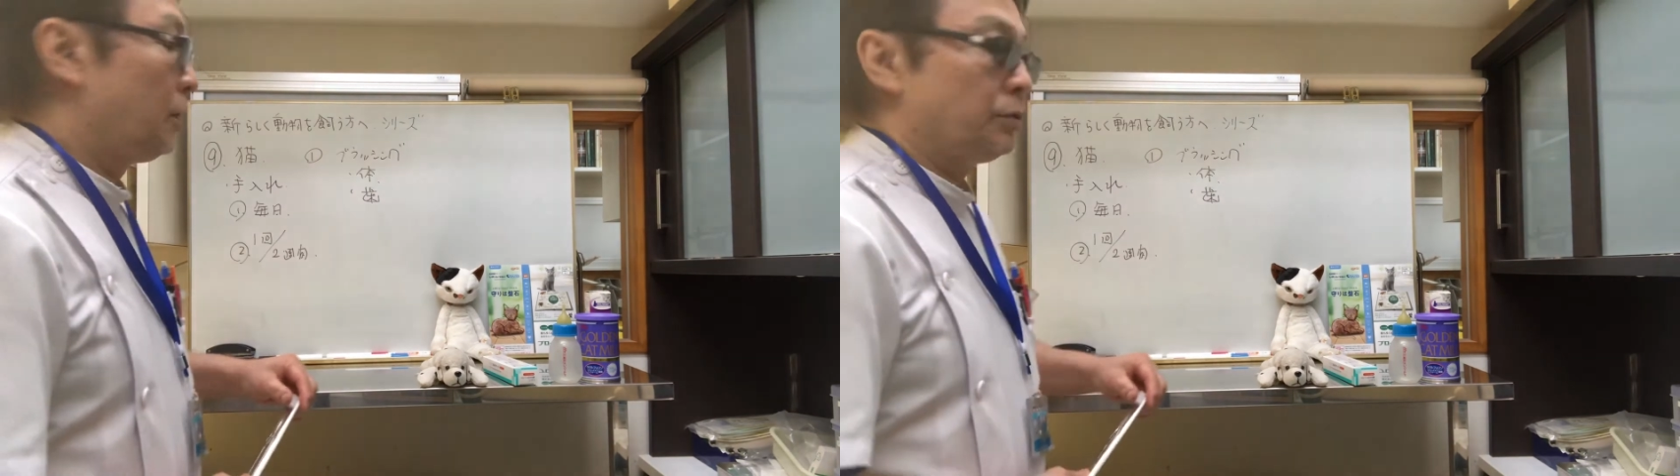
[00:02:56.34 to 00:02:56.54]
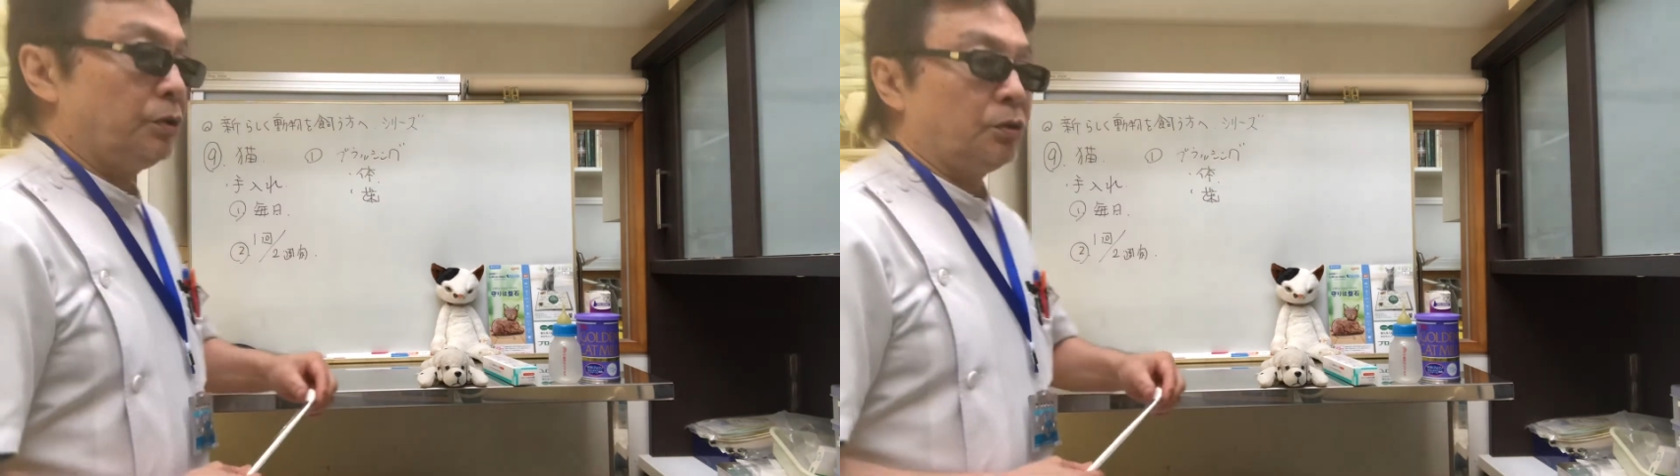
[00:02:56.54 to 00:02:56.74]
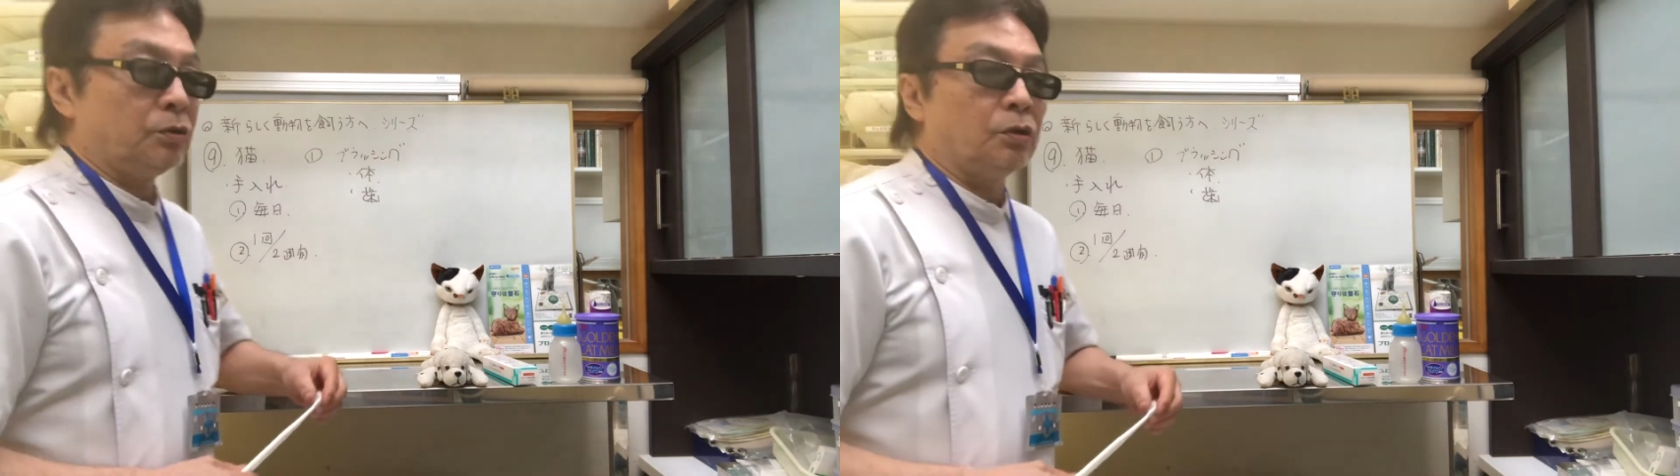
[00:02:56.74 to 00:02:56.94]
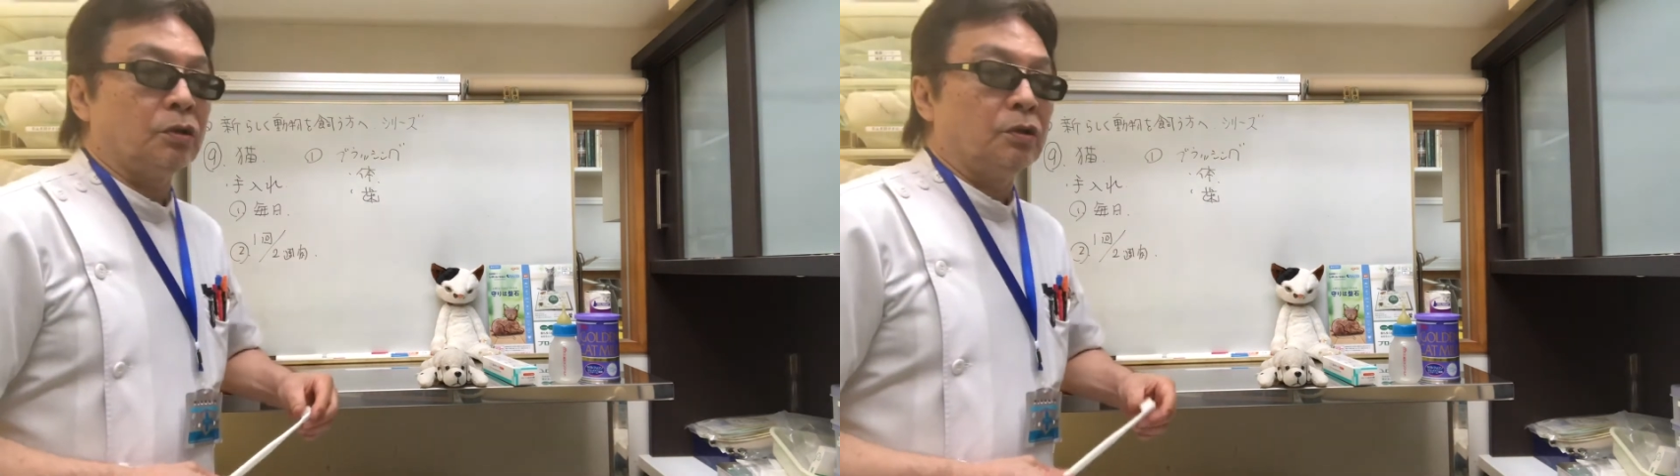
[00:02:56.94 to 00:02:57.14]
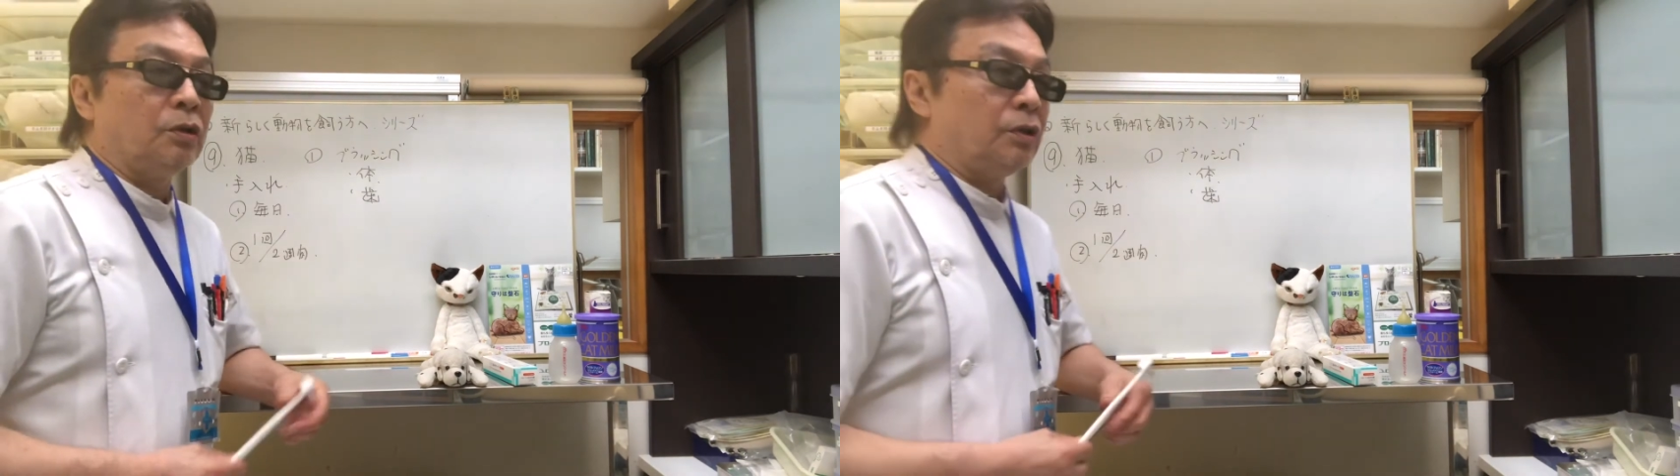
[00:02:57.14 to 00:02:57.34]
そういうことを
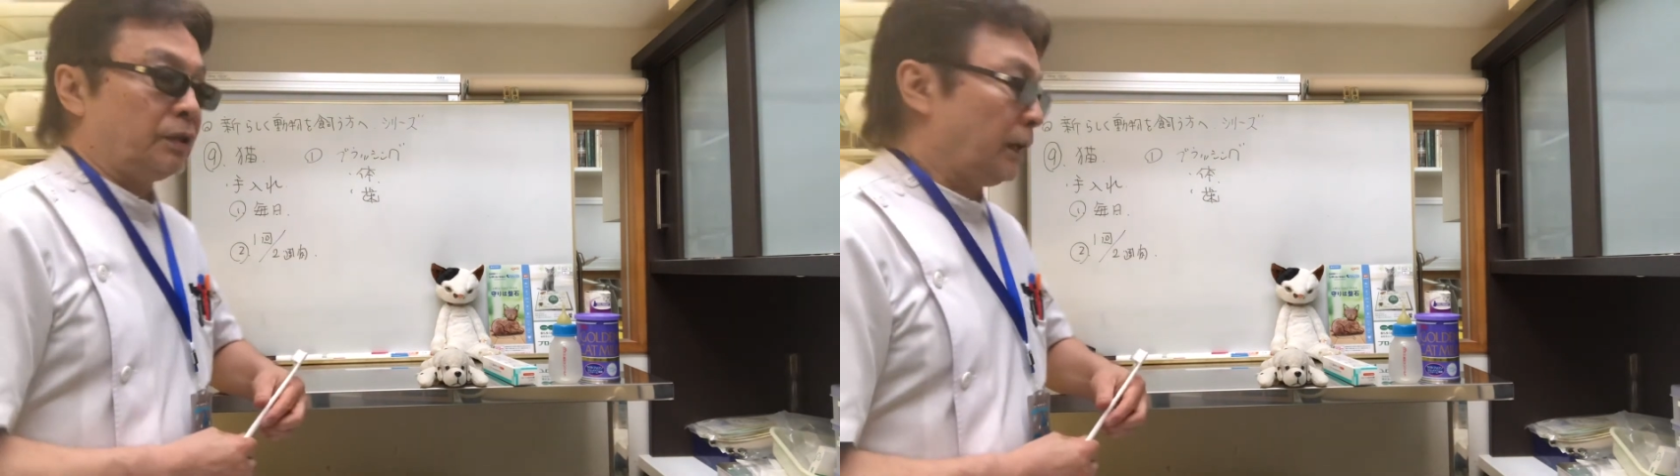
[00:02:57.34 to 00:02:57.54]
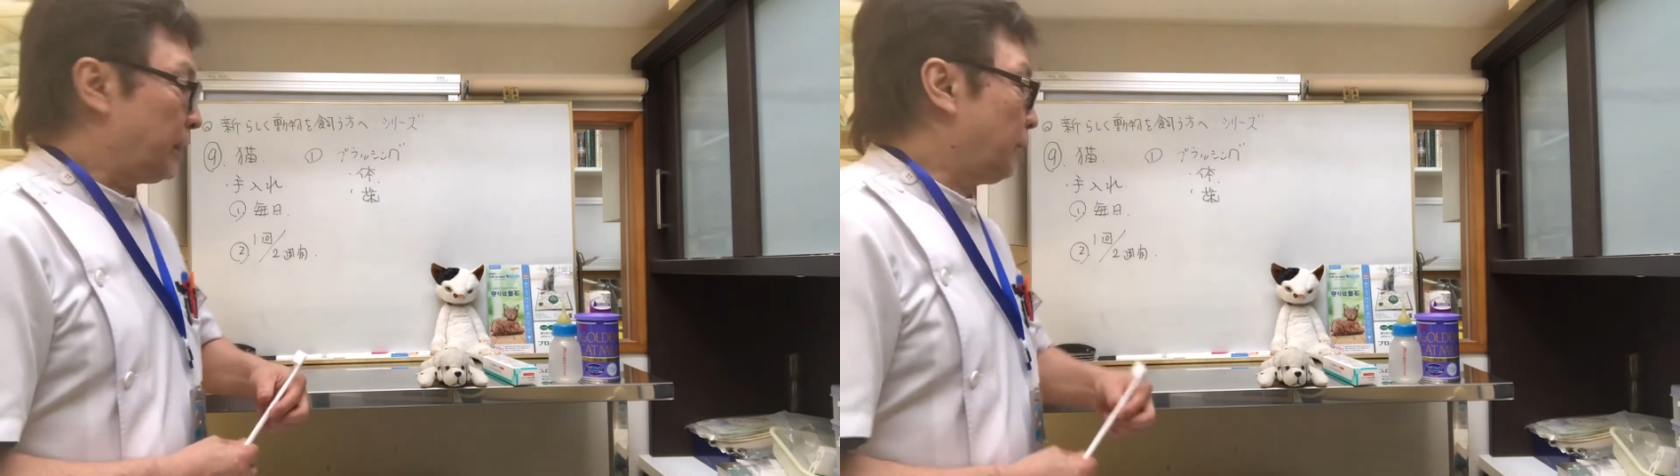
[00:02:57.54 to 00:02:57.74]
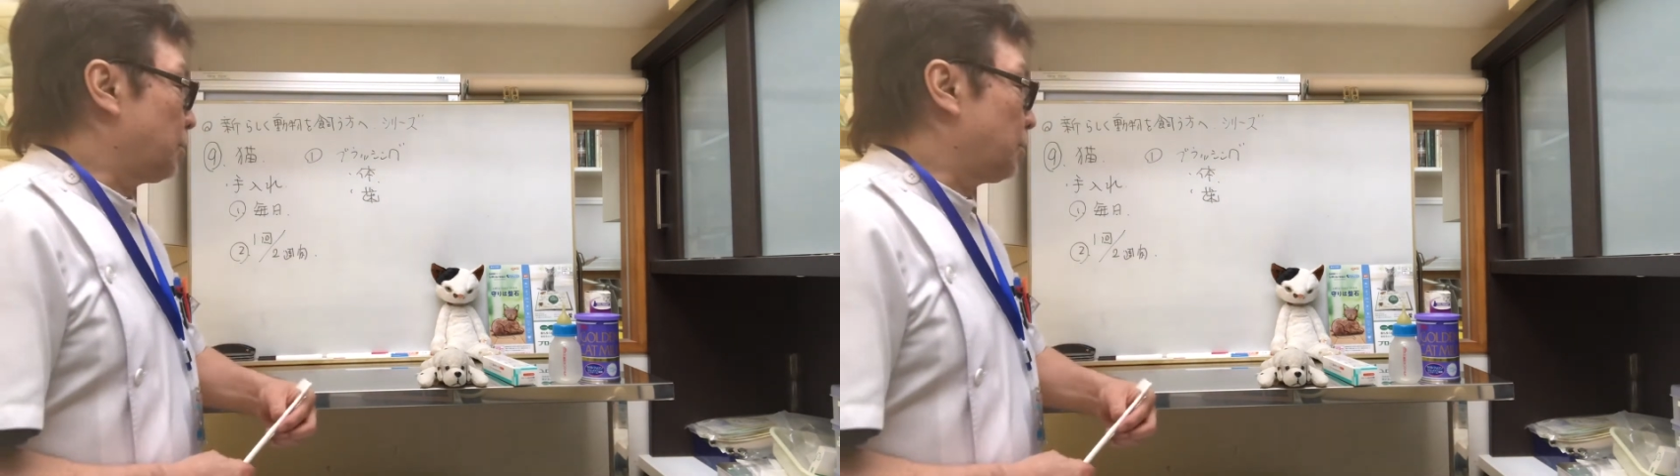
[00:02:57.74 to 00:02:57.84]
やって